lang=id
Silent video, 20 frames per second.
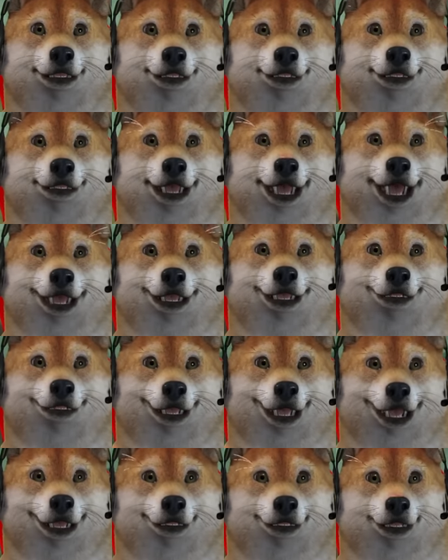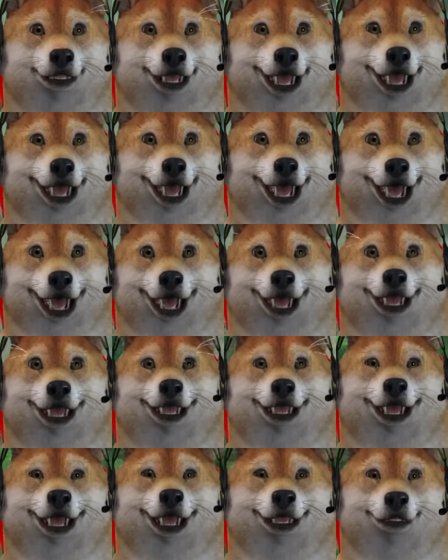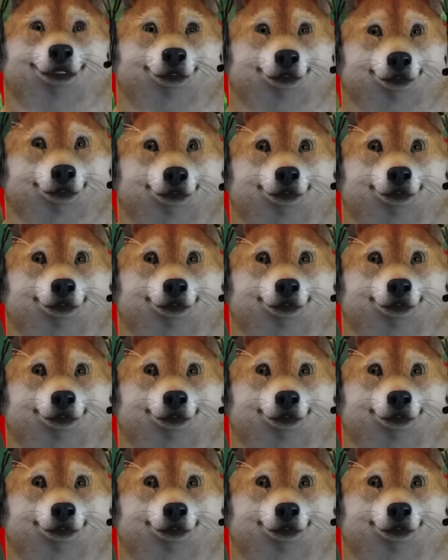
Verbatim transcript: Ah, saya makan dulu ya. Ah, hmm.